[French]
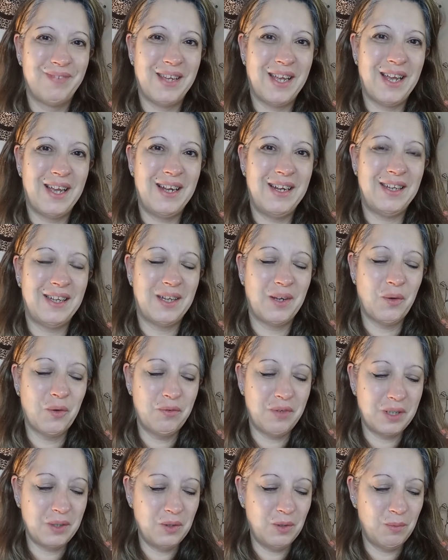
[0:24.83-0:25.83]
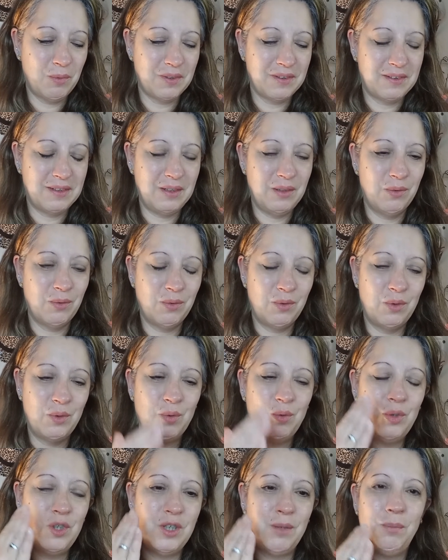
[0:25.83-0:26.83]
Allez, on va commencer. Donc du
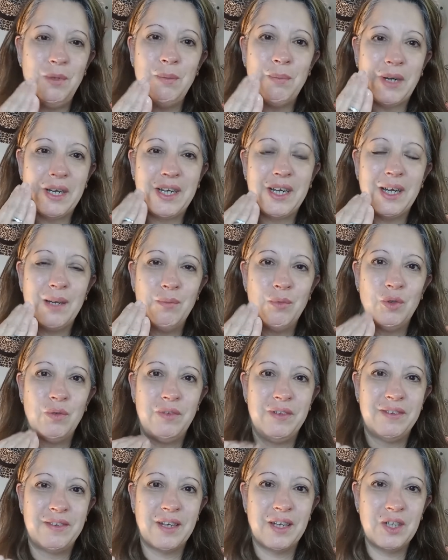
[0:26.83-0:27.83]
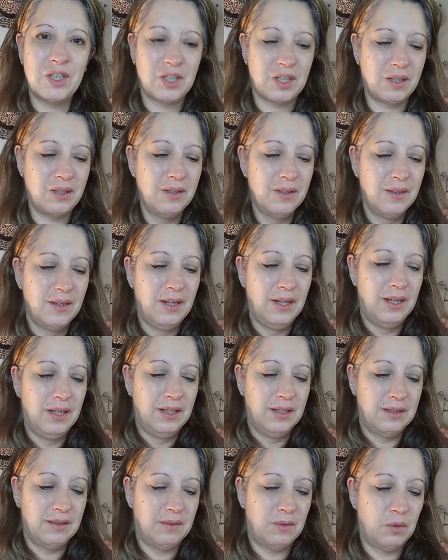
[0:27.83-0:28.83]
coup, j'ai mis ma crème de visage hein,
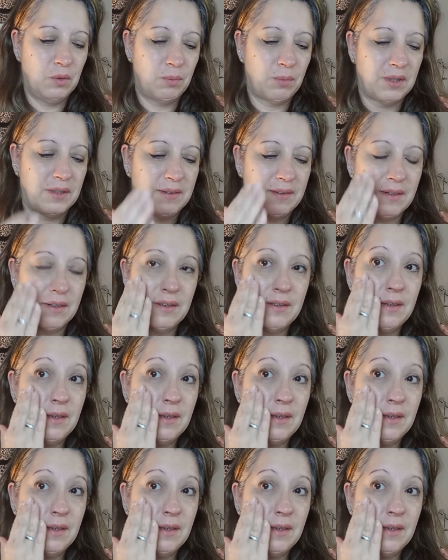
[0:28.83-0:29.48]
ce matin.